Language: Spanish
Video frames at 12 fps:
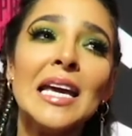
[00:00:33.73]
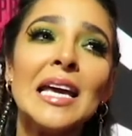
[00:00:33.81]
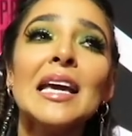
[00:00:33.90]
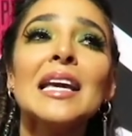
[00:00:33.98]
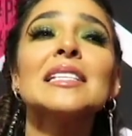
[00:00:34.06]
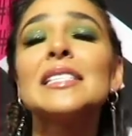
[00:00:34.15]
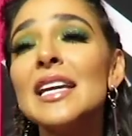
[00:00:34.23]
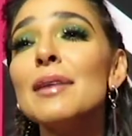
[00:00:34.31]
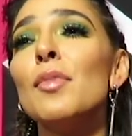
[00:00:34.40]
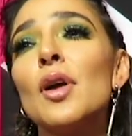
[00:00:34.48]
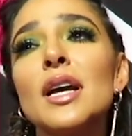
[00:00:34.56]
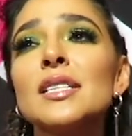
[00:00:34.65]
Y sí,
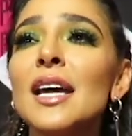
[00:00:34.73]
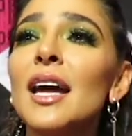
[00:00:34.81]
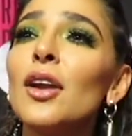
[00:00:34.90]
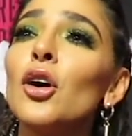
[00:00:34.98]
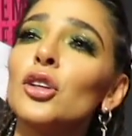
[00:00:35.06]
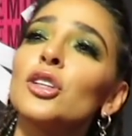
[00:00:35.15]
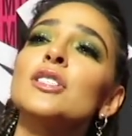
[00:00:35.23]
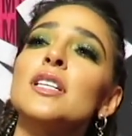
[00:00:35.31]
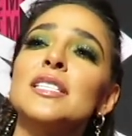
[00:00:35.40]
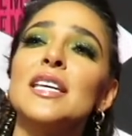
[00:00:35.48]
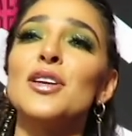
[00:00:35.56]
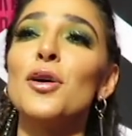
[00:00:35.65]
voy a hacer otro
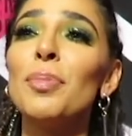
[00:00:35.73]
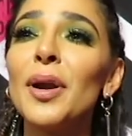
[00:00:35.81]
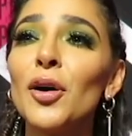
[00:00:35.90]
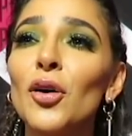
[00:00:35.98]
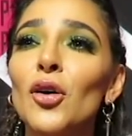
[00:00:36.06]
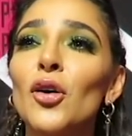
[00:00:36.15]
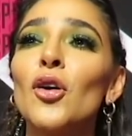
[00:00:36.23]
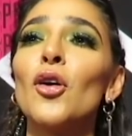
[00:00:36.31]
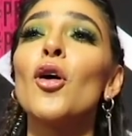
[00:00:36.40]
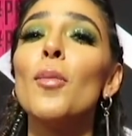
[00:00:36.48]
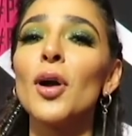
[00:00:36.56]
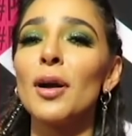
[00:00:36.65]
sencillo, pero
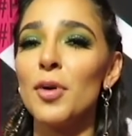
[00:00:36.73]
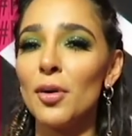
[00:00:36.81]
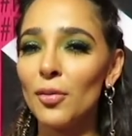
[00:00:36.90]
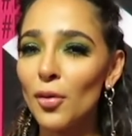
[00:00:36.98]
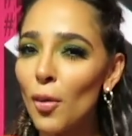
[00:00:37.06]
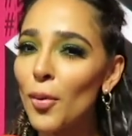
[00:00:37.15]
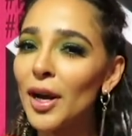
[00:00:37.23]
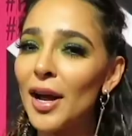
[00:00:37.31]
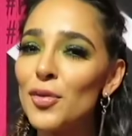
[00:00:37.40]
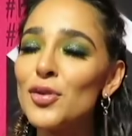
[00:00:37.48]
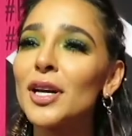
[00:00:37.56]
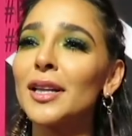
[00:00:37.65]
como que, como que
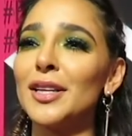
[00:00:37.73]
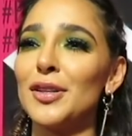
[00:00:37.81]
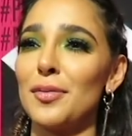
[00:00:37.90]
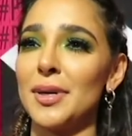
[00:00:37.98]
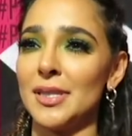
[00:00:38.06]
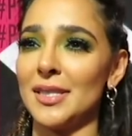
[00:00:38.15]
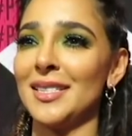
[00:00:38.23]
un ratito más.